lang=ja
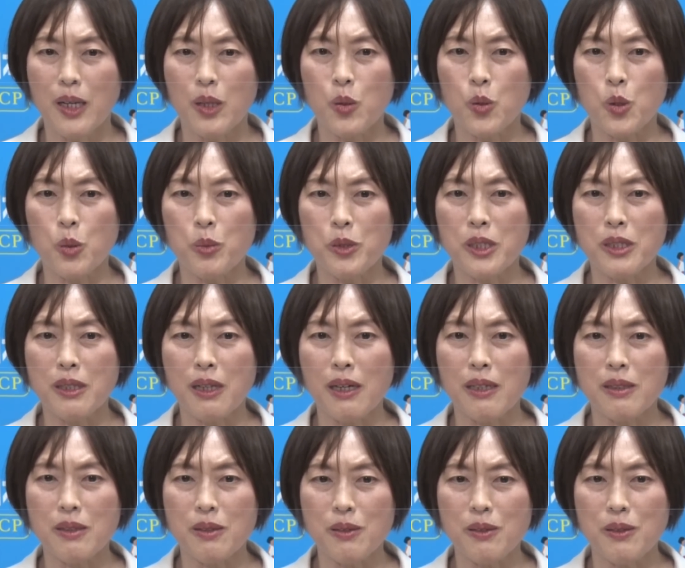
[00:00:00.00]
子どもに
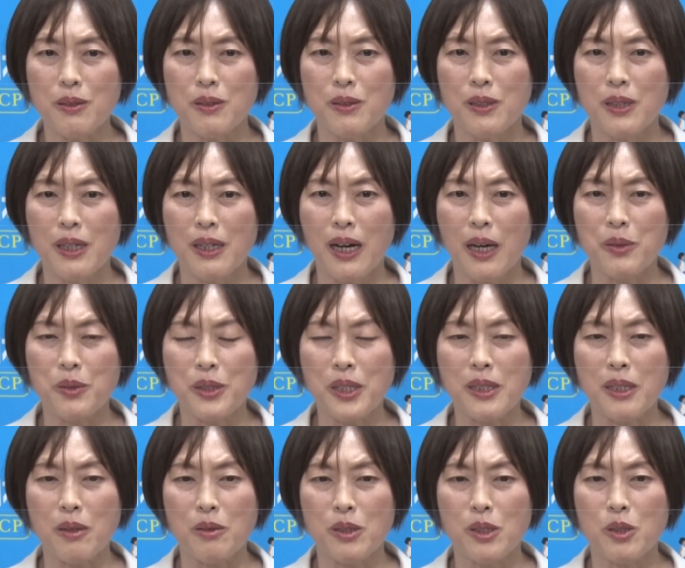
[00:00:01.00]
対するあの施
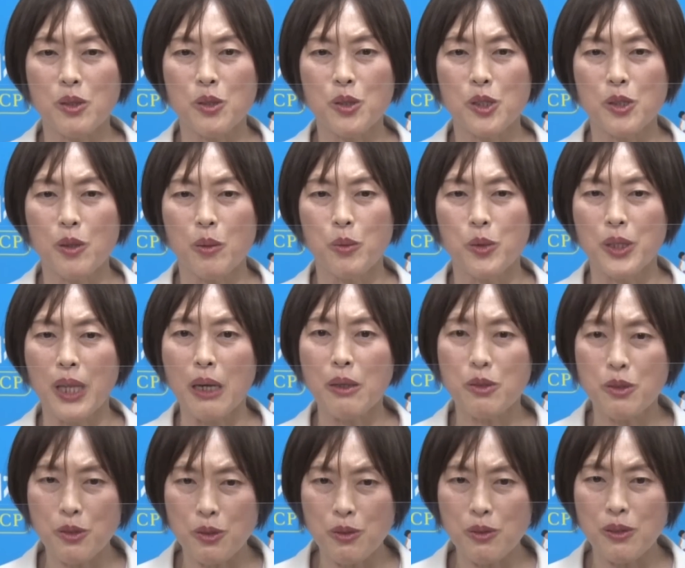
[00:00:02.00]
策についてはもうな
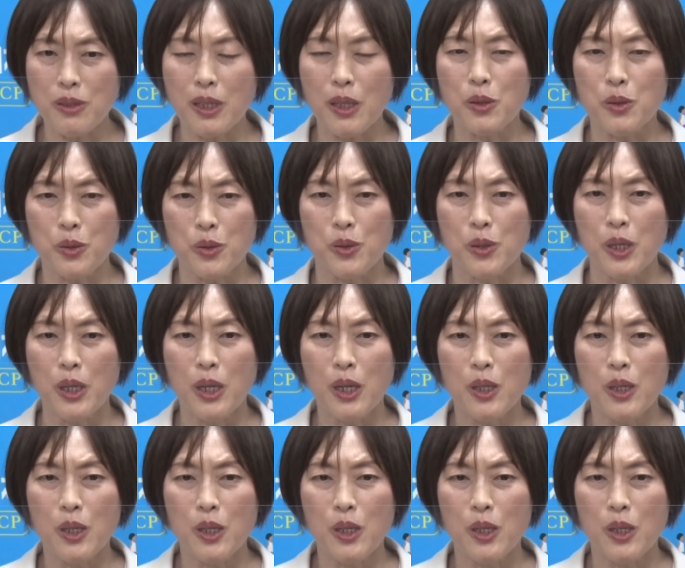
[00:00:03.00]
くすっていう